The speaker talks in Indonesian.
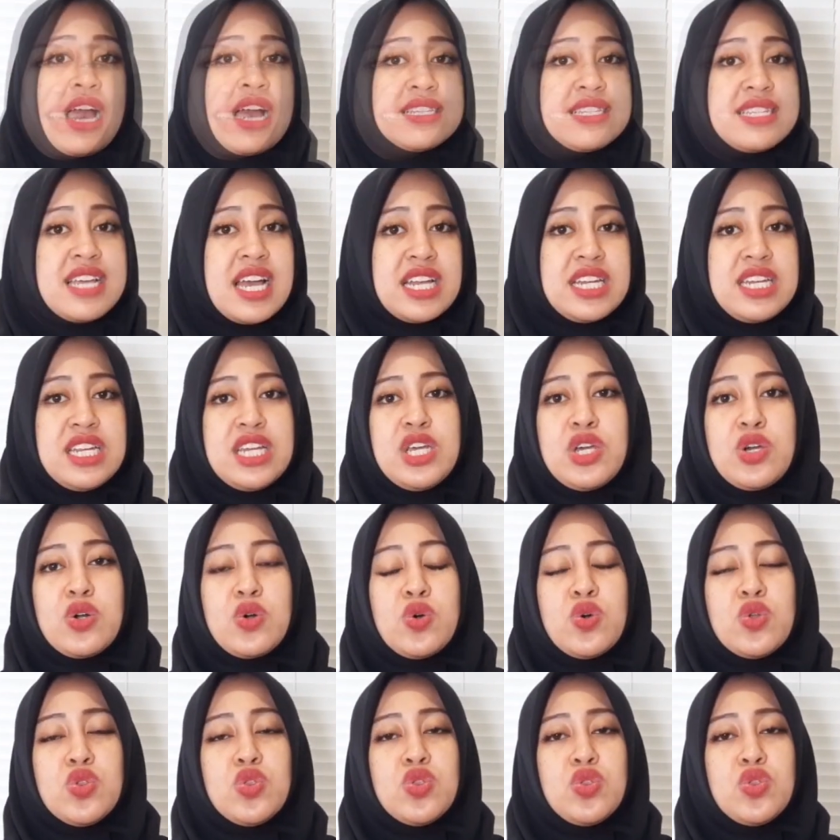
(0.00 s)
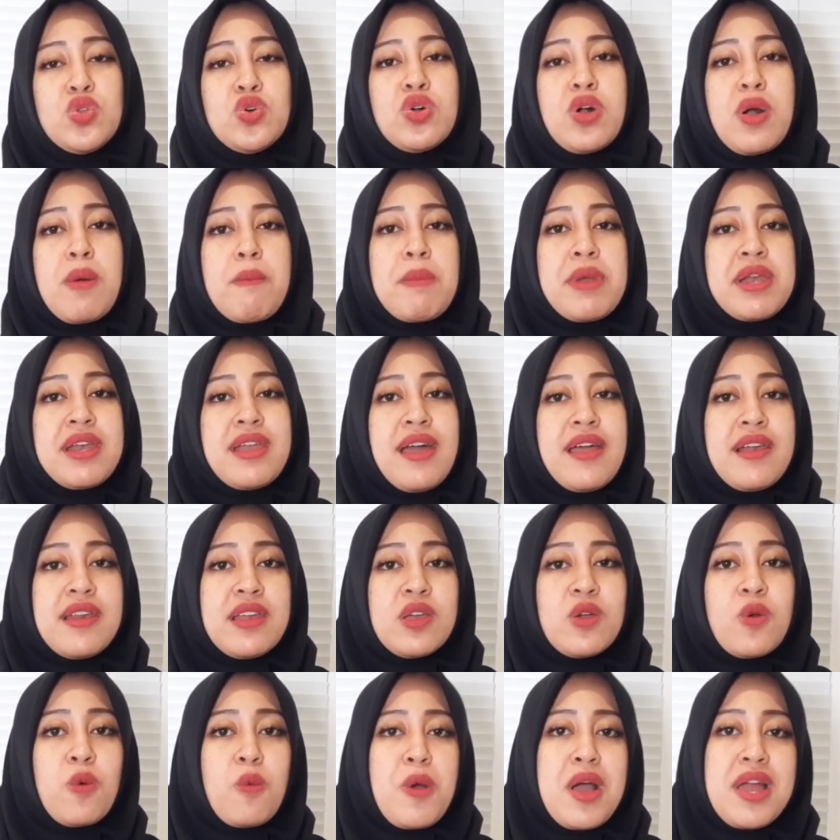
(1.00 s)
Jadi untuk
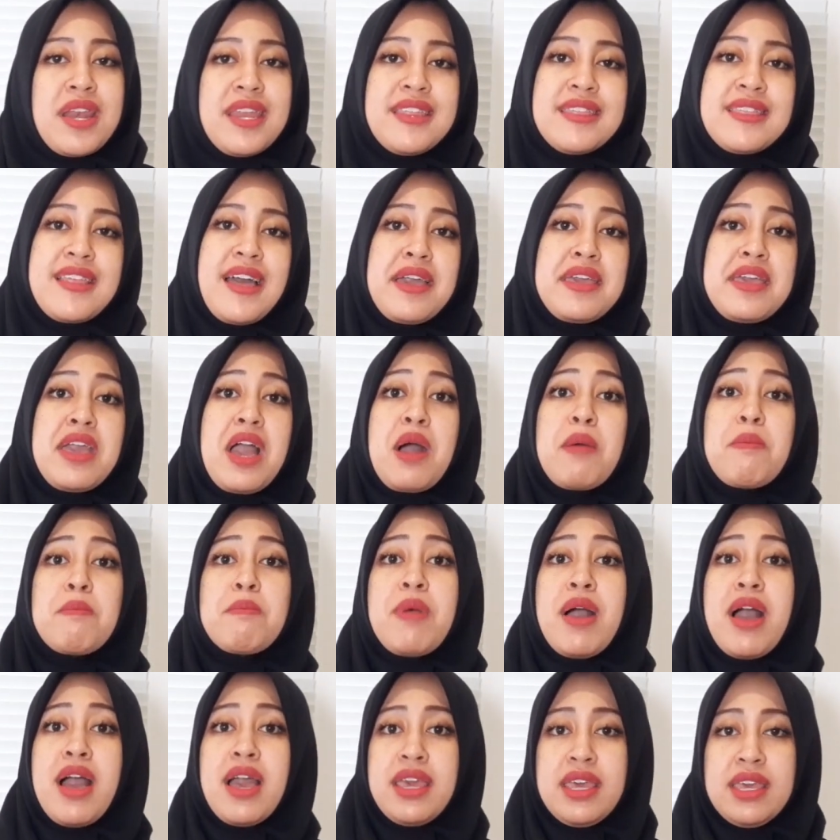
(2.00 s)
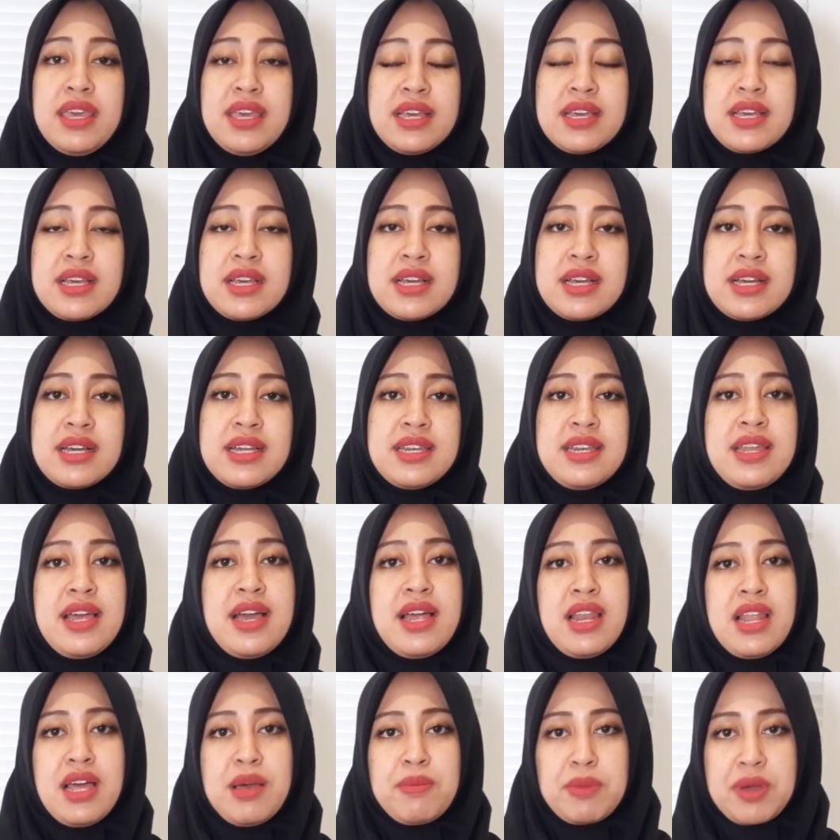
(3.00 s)
menarik wanita yang baik ke
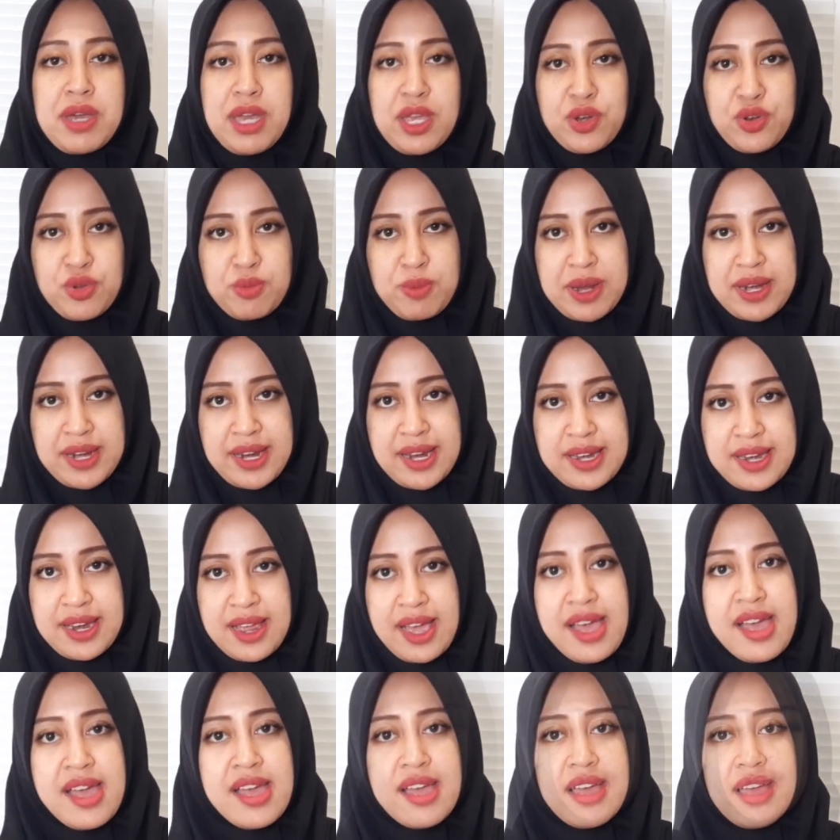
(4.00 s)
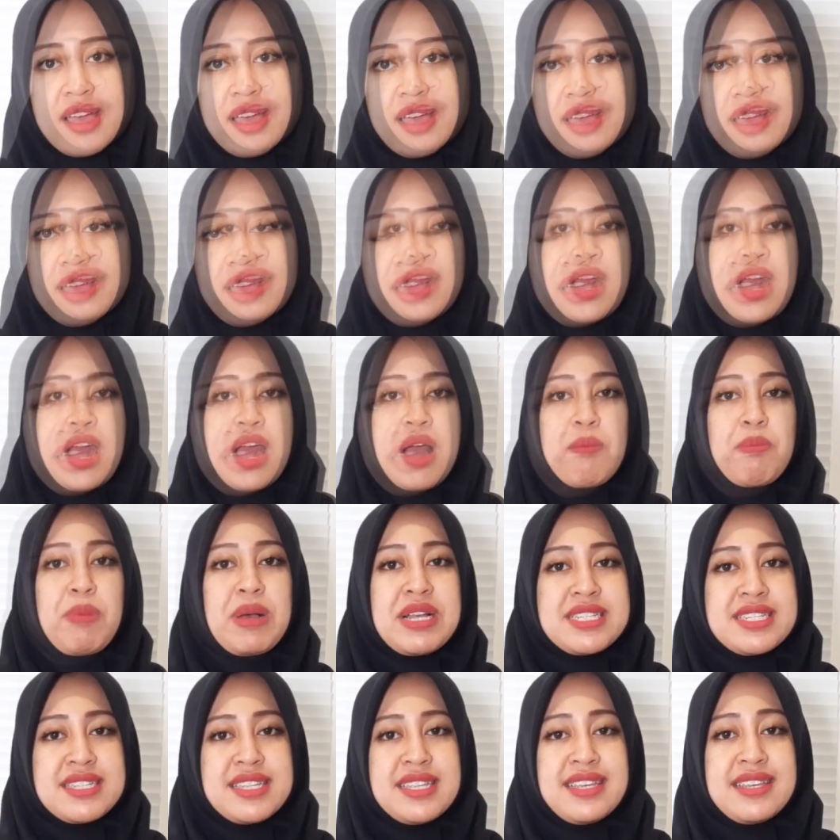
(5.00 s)
dalam kehidupan Anda,
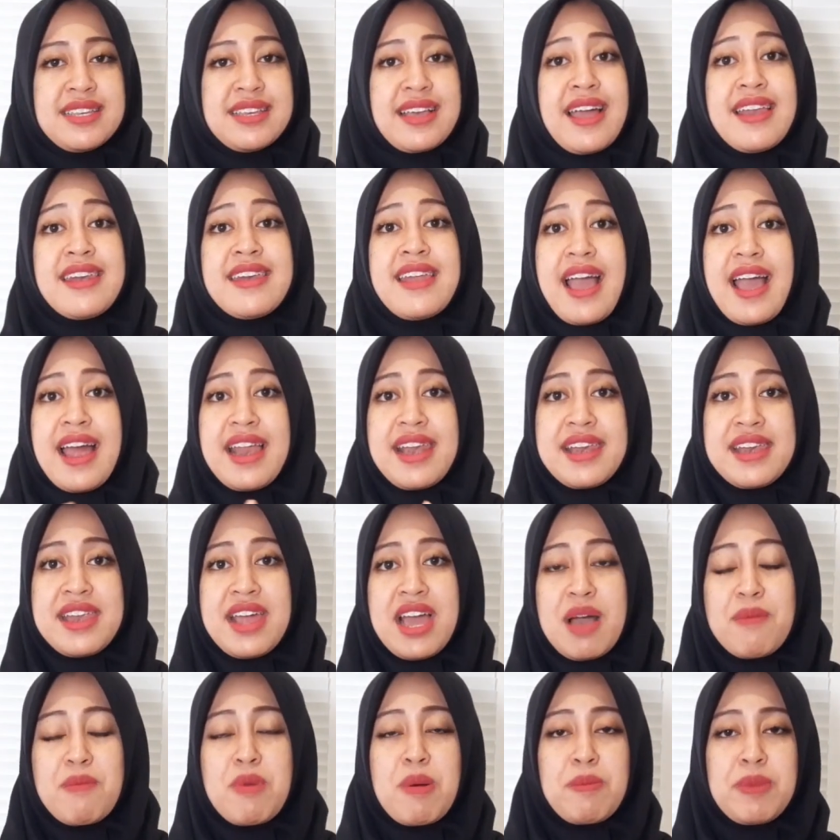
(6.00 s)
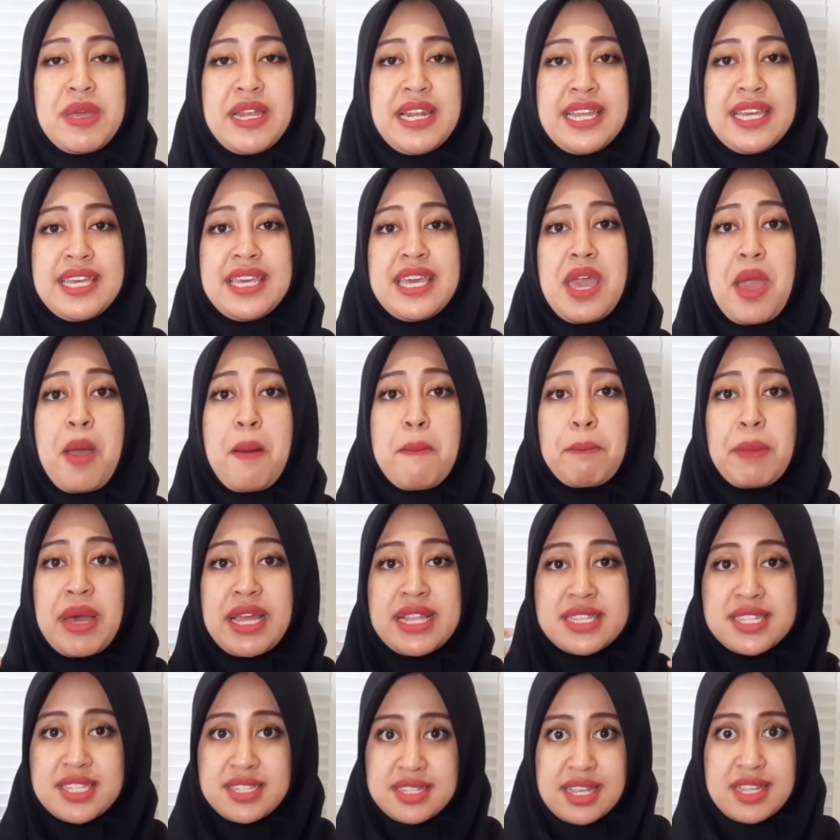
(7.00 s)
pastikan Anda memiliki
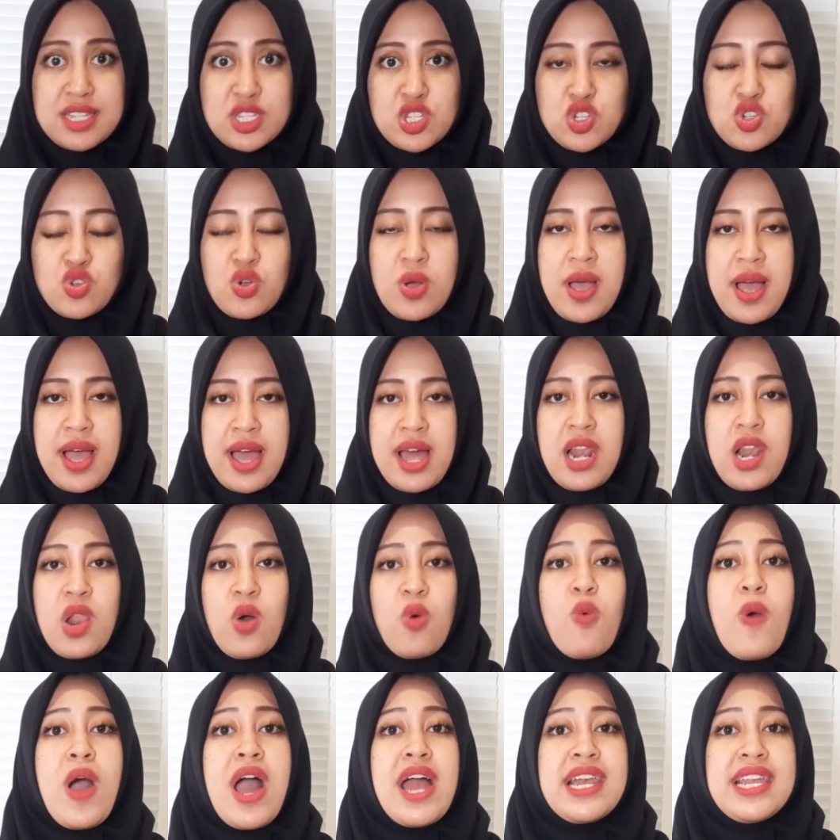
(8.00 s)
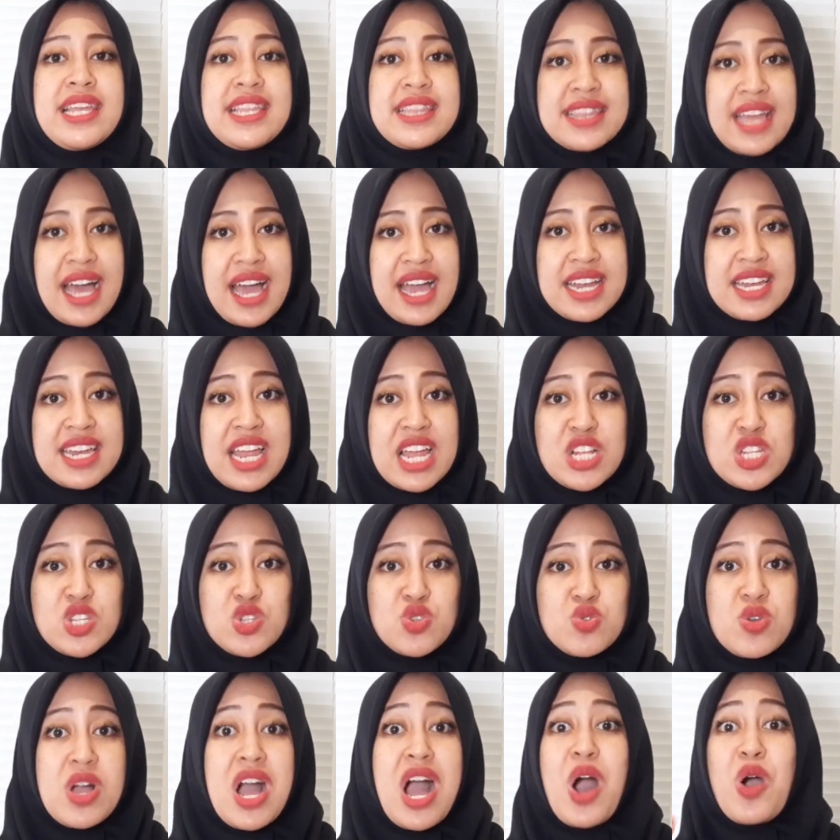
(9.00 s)
mindset soal wanita dan
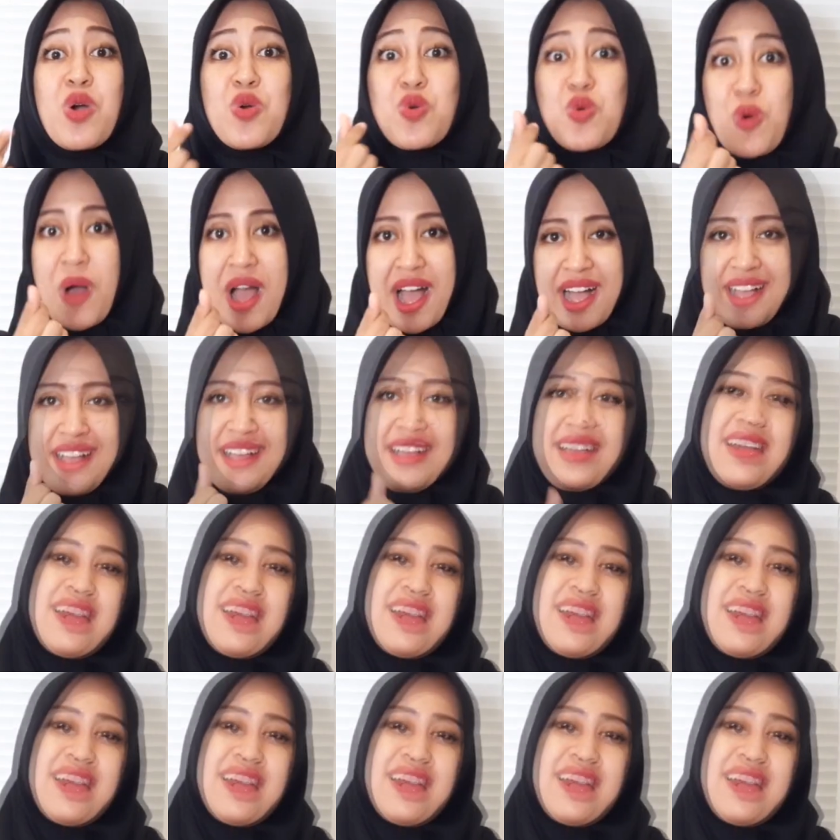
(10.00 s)
juga uang.